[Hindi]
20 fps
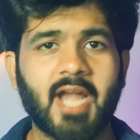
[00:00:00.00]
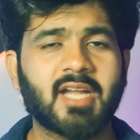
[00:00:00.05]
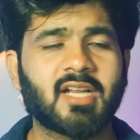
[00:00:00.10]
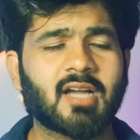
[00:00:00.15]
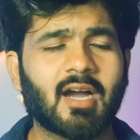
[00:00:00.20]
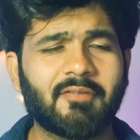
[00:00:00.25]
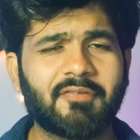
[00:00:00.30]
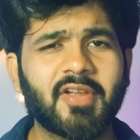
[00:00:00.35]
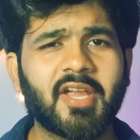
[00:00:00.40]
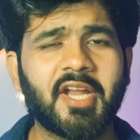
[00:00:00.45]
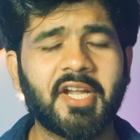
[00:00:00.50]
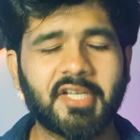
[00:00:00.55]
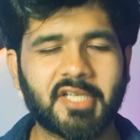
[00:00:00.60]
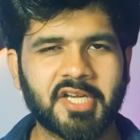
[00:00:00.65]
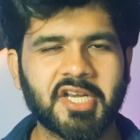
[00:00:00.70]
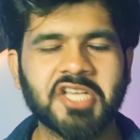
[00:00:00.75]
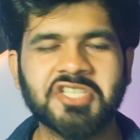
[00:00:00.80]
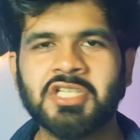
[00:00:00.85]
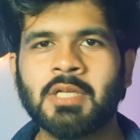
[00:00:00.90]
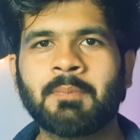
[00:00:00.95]
एंड काफ़ी
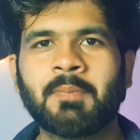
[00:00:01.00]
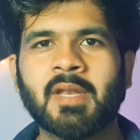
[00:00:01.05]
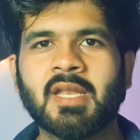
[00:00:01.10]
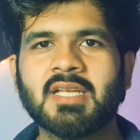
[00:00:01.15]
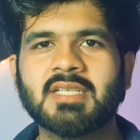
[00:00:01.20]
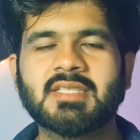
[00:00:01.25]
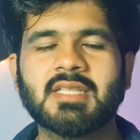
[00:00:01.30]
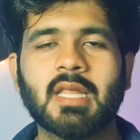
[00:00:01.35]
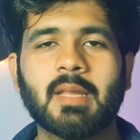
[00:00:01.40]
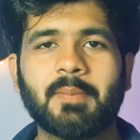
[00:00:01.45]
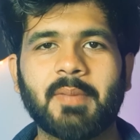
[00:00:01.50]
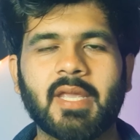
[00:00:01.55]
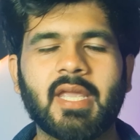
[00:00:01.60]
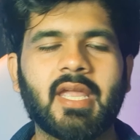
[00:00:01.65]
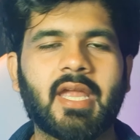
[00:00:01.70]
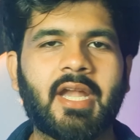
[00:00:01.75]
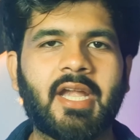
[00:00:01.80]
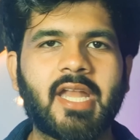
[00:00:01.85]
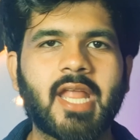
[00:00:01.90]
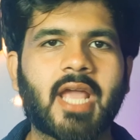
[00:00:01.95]
इंटरनेशनल प्लेयर्स ने भी
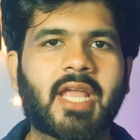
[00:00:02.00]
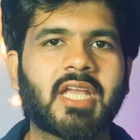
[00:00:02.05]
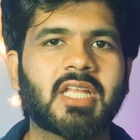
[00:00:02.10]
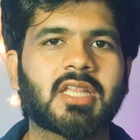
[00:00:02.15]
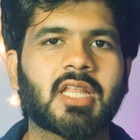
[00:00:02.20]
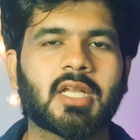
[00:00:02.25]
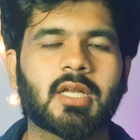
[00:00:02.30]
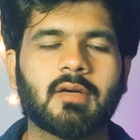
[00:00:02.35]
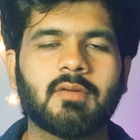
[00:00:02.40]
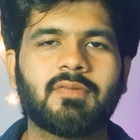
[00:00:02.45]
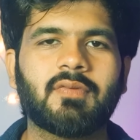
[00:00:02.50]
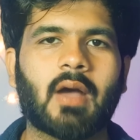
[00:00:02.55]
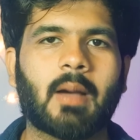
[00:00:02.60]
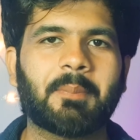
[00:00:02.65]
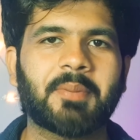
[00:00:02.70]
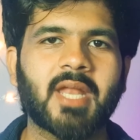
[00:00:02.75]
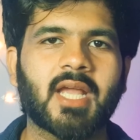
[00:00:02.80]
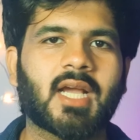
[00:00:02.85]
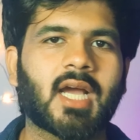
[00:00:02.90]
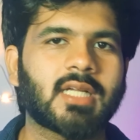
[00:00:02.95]
इंडिया की तरफ
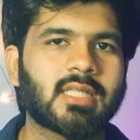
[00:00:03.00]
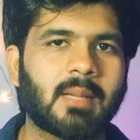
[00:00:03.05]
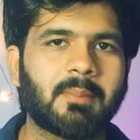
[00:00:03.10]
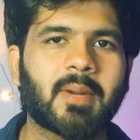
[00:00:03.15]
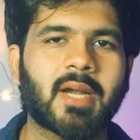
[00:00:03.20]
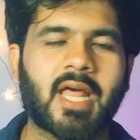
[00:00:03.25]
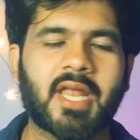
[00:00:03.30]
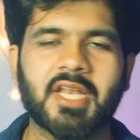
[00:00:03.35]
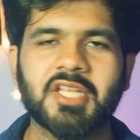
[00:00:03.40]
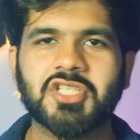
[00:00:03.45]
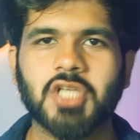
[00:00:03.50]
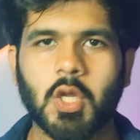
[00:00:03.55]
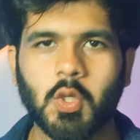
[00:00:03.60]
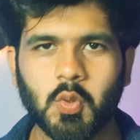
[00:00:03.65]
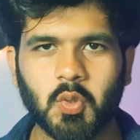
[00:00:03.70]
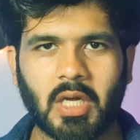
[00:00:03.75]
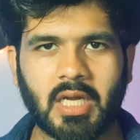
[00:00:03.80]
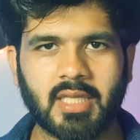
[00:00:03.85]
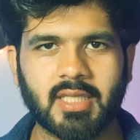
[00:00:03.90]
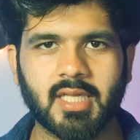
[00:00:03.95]
अपने कदम बढ़ाने
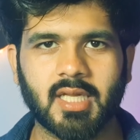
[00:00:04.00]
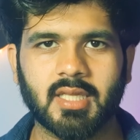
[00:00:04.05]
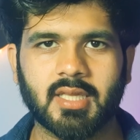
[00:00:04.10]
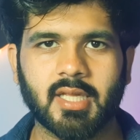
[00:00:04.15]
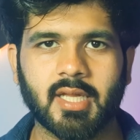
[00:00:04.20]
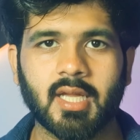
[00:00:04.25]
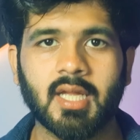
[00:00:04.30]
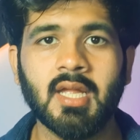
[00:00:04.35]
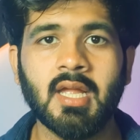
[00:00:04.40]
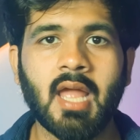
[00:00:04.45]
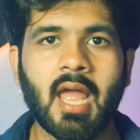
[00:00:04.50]
चालू कर दिए थे